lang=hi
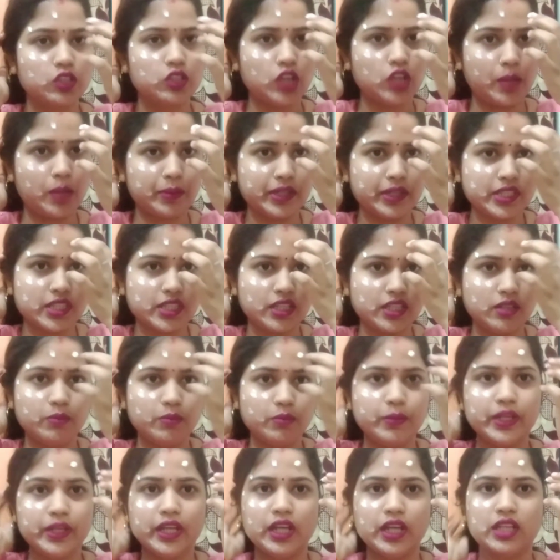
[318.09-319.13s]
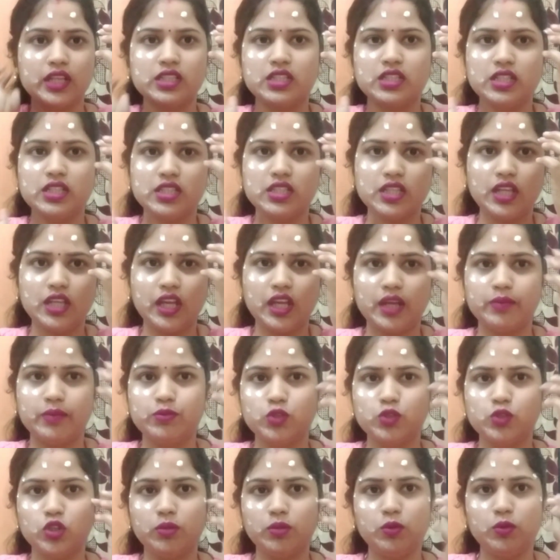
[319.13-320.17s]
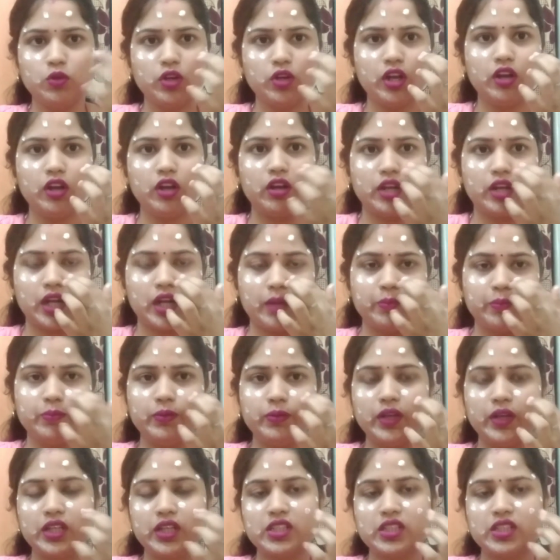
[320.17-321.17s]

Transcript: तो आपकी स्किन पे ये अच्छे से एब्जॉर्ब होगा और आप